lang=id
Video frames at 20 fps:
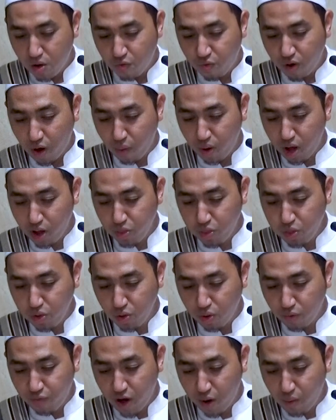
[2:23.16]

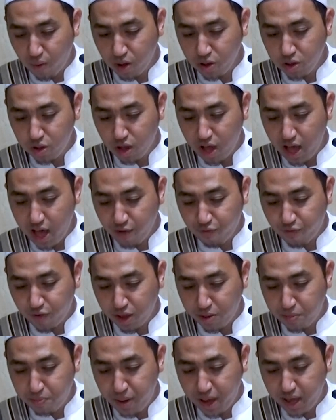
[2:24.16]
fawadu
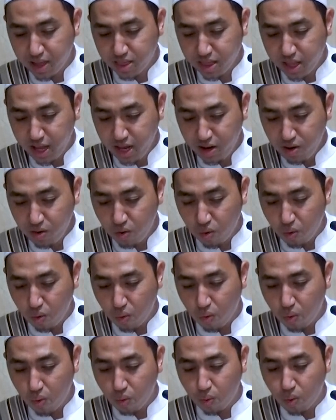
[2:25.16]
afi baitin
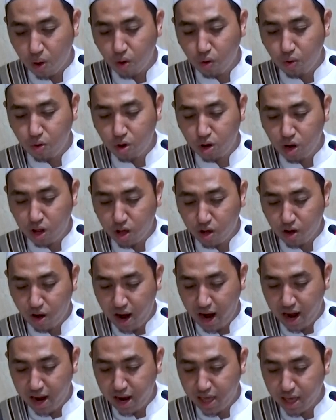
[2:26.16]
wa ugliqa
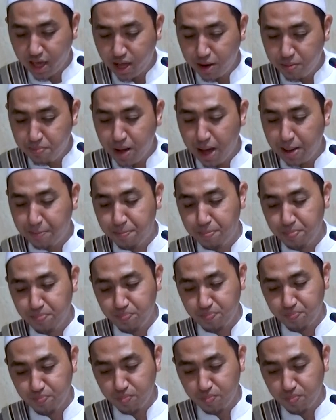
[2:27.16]
alaihi albab